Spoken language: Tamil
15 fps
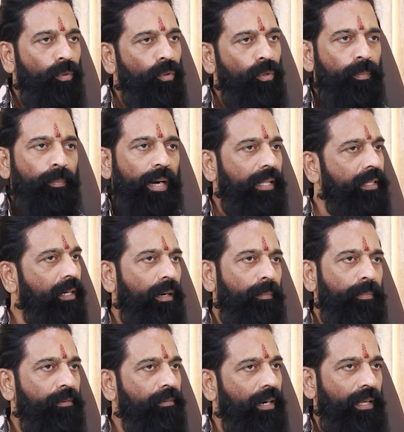முழு
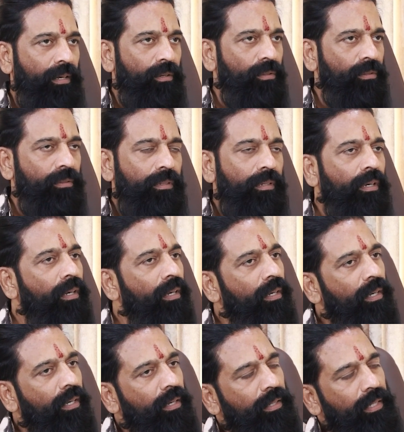பாதுகாப்பு வழங்கணும்
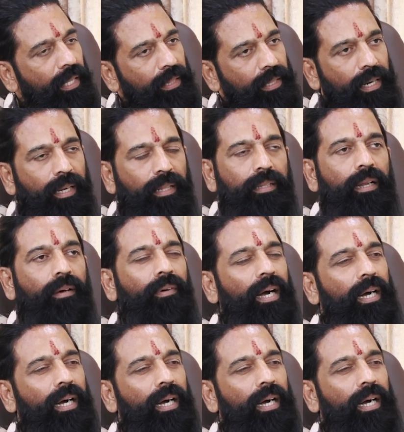எந்த இடத்துல